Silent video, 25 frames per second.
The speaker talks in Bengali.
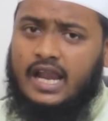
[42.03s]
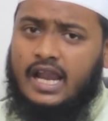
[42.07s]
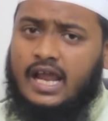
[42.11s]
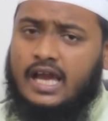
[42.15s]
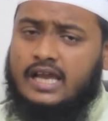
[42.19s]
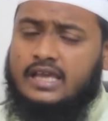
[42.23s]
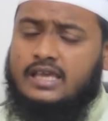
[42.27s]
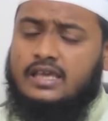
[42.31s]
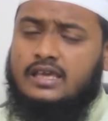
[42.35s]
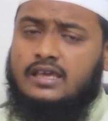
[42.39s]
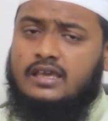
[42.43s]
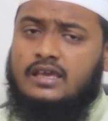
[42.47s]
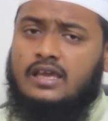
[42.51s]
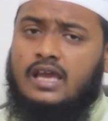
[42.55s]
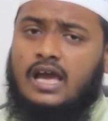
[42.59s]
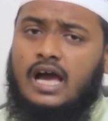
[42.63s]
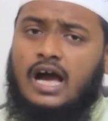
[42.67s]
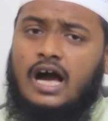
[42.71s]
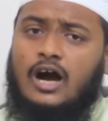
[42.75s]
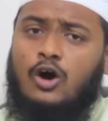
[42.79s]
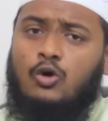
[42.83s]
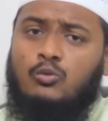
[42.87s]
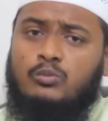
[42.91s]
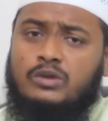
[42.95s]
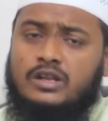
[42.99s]
নাকি
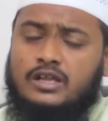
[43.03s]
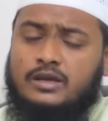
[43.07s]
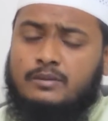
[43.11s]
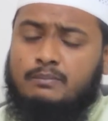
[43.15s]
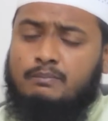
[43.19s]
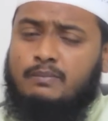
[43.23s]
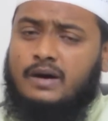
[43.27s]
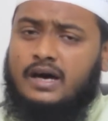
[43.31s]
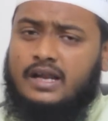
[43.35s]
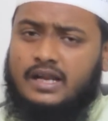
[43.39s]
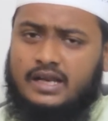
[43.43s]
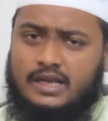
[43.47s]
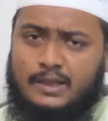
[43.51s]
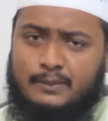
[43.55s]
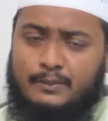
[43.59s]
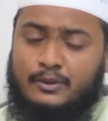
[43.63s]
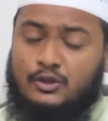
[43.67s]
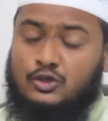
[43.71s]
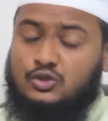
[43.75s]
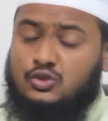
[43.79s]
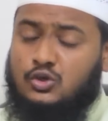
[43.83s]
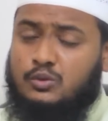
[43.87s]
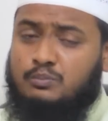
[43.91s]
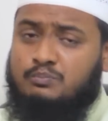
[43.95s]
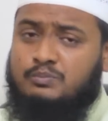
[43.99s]
আওয়ামী লীগ পারেনি
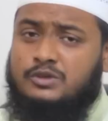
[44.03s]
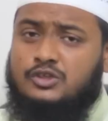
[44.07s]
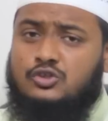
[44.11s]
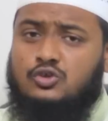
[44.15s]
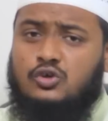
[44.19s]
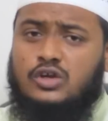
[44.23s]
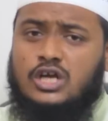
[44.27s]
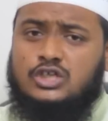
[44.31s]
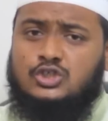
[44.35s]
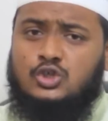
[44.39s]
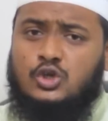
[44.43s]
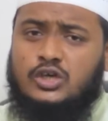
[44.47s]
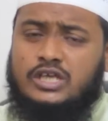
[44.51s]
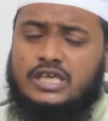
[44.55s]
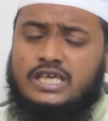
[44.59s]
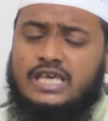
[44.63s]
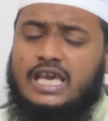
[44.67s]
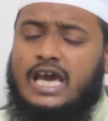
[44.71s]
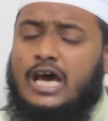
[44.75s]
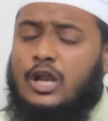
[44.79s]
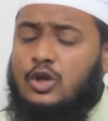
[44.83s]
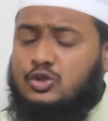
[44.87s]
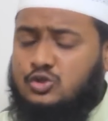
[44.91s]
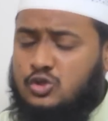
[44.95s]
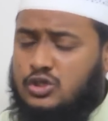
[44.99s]
প্রদর্শক ভিতরে আসলে কী
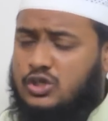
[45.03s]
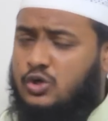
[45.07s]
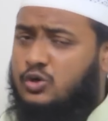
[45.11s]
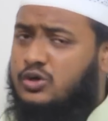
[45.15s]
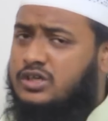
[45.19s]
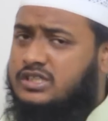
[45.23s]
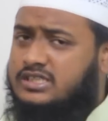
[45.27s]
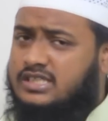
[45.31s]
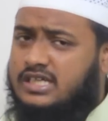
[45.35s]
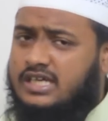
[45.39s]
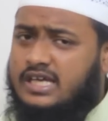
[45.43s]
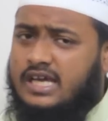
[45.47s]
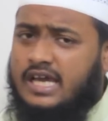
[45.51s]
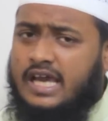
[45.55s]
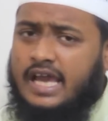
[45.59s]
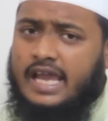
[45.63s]
আলোচনা হয়েছে